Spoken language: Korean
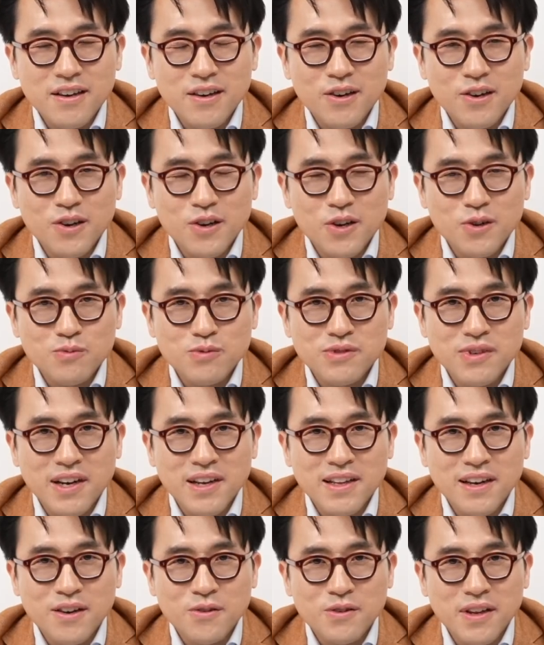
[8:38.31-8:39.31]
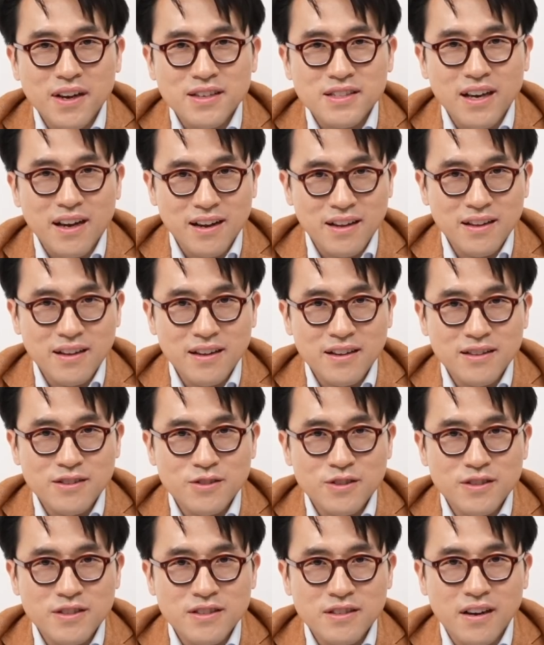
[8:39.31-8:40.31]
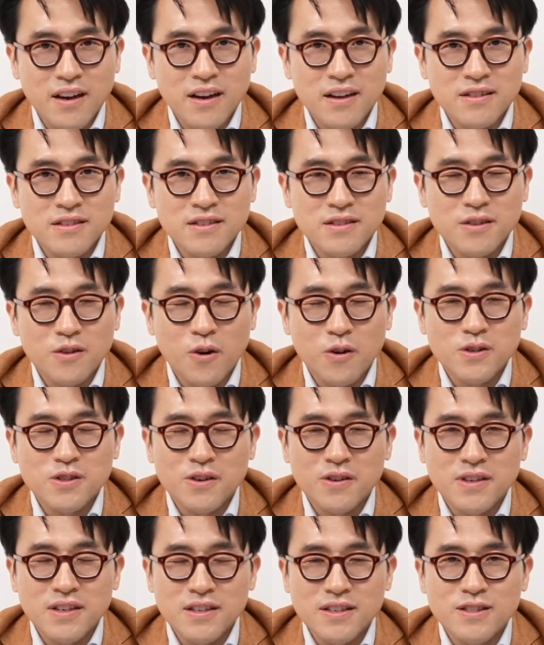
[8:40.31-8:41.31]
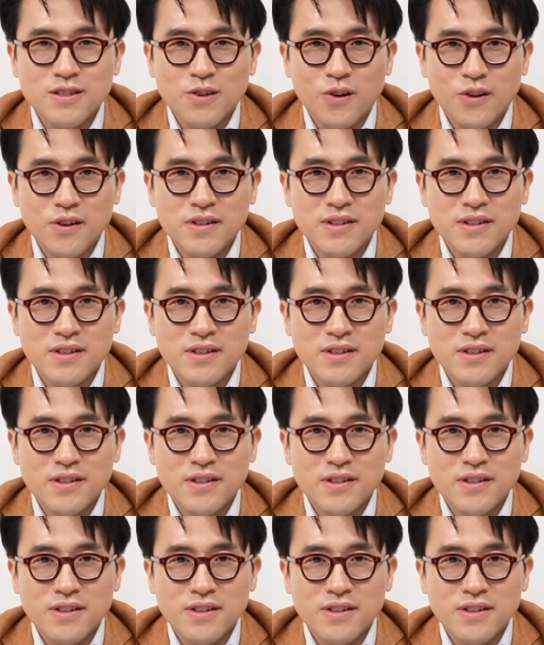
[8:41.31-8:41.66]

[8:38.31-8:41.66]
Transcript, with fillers: 어, 불안하고 내가 잘해낼 수 있을까 하는 걱정이 있죠.